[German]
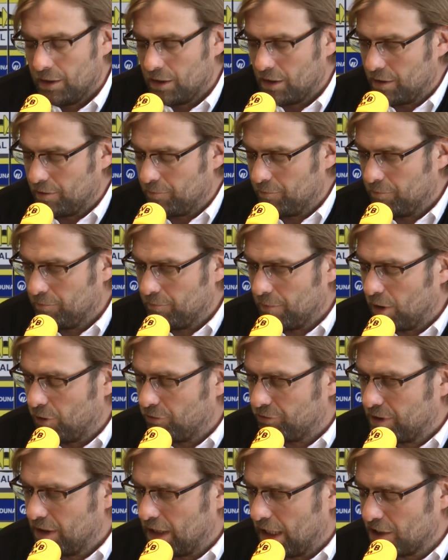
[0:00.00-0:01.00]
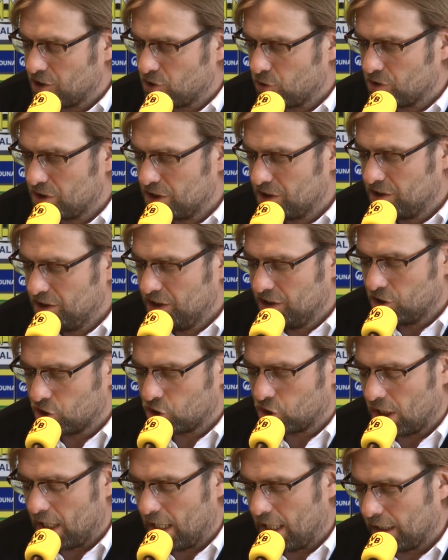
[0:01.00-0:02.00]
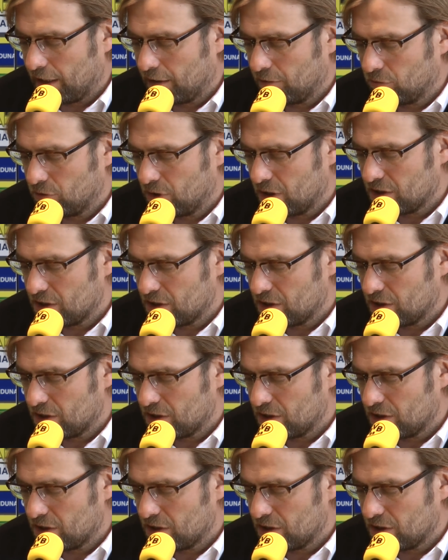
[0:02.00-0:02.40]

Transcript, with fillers: ähm, auf die Leistung sich niederschlagen.